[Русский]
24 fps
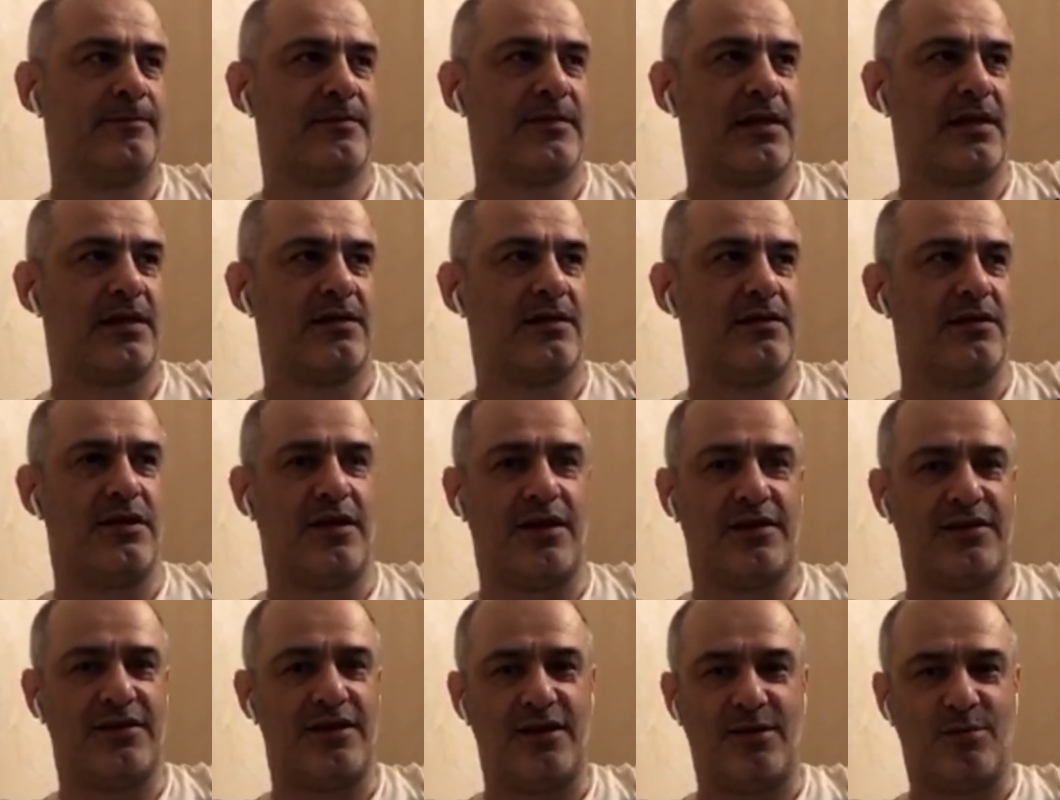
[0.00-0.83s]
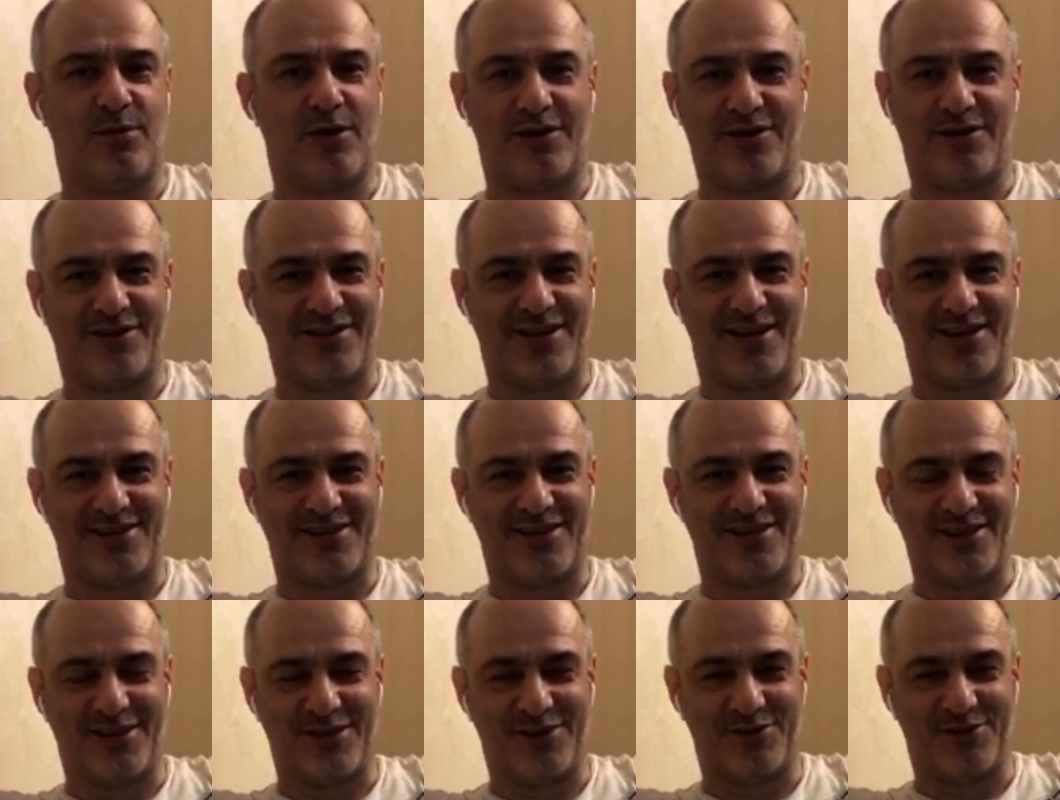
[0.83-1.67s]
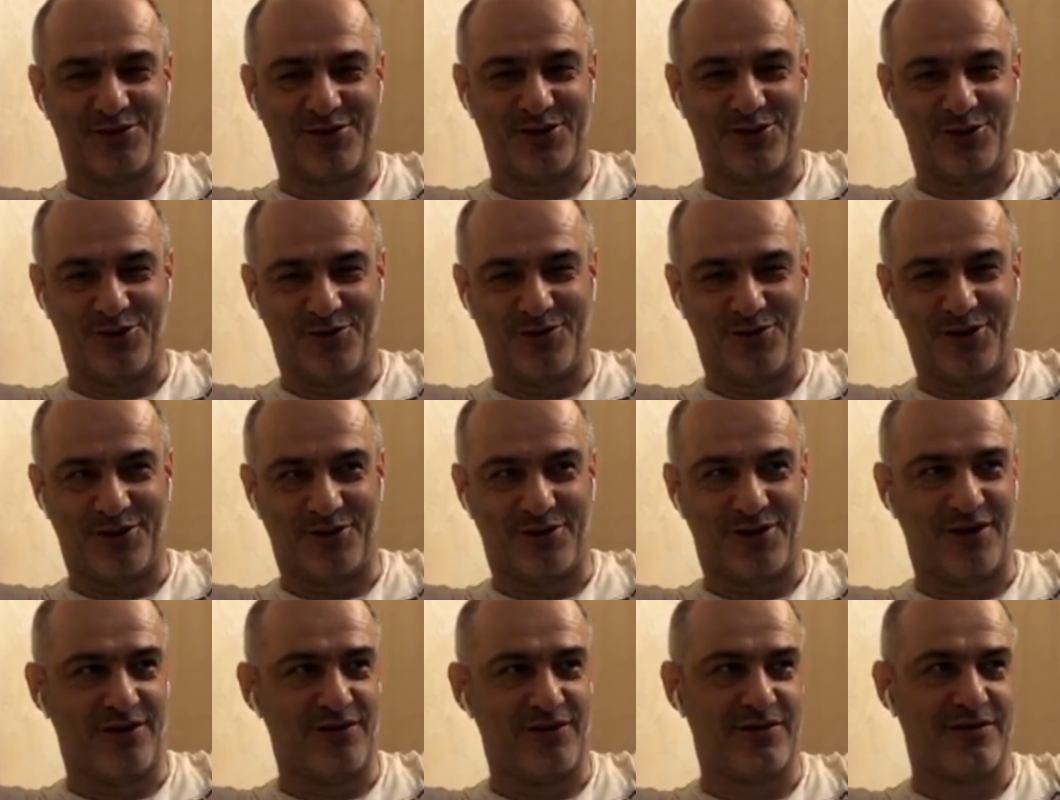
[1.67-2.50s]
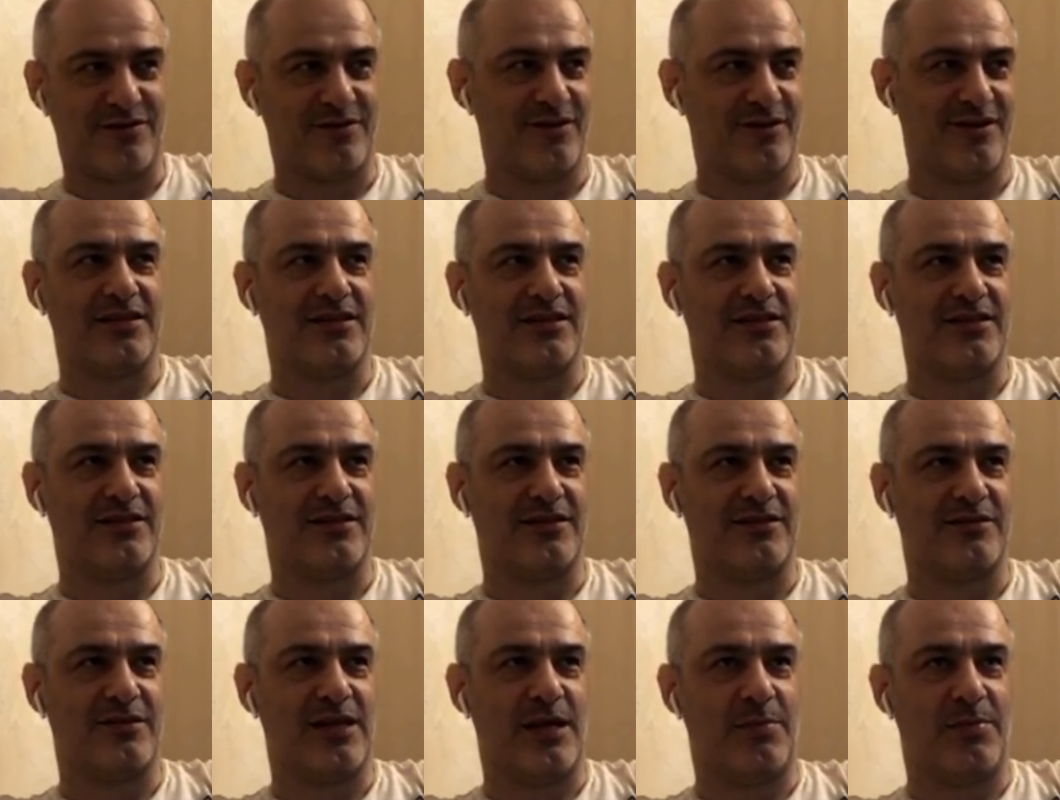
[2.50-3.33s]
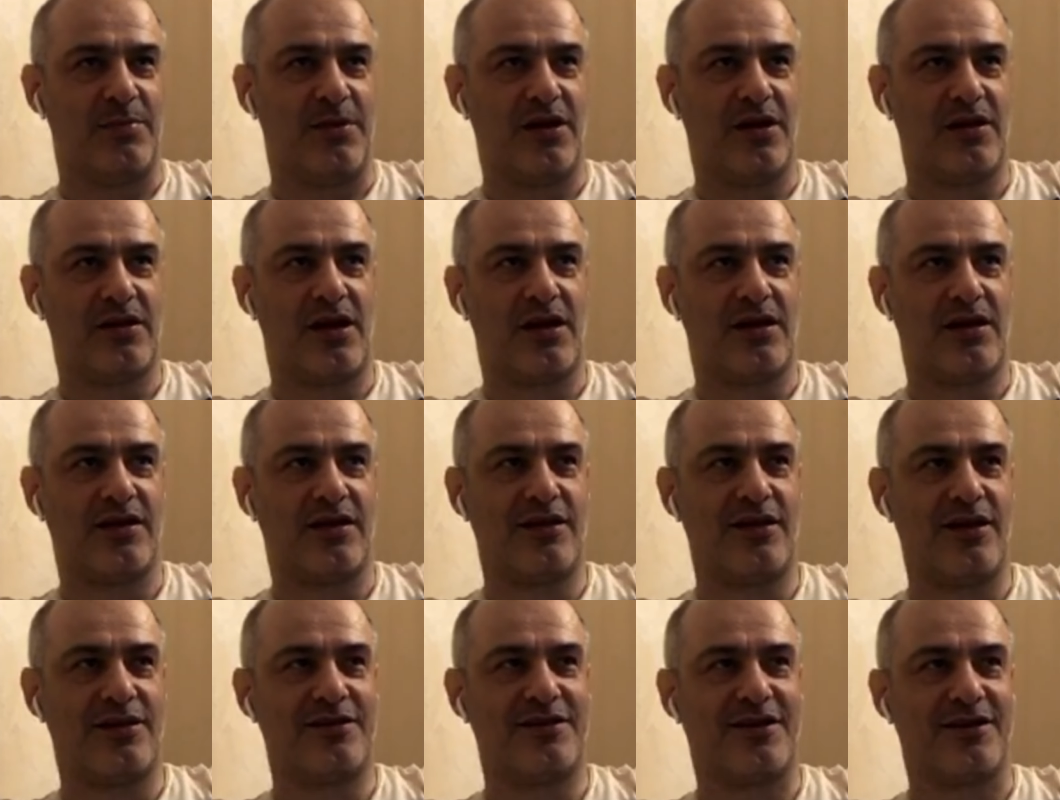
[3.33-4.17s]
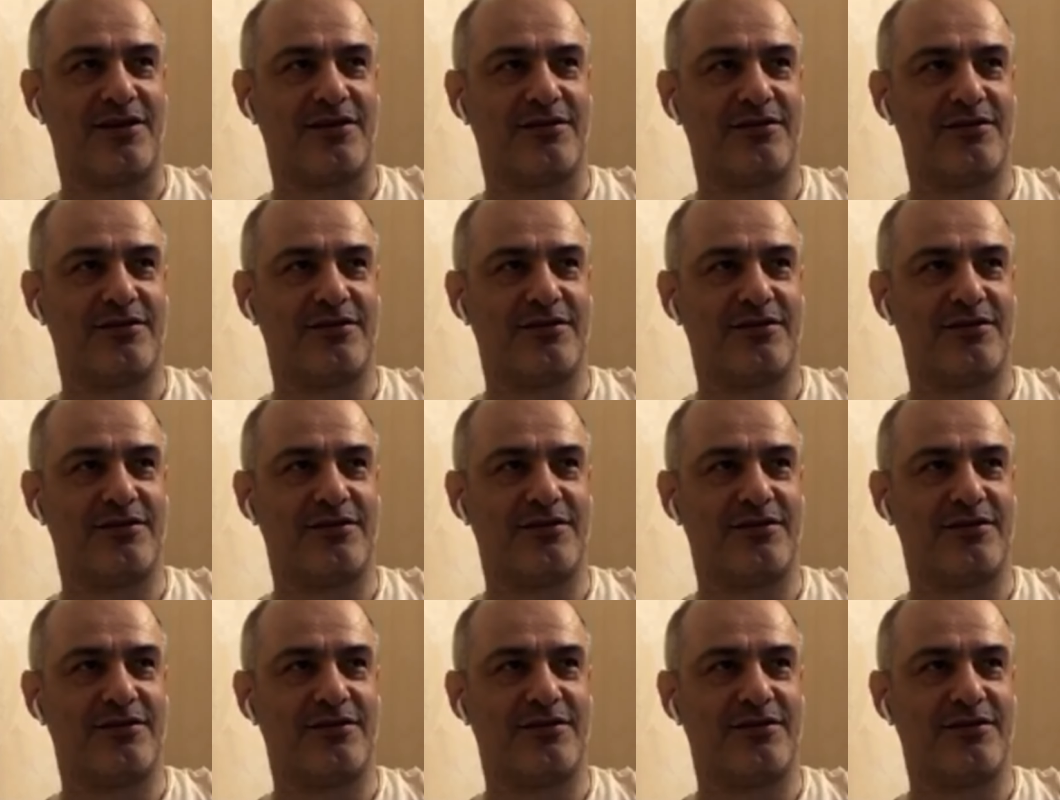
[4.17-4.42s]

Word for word: Не хотели брать из-за акцента уже новое руководство. Э, я поехал как редактор.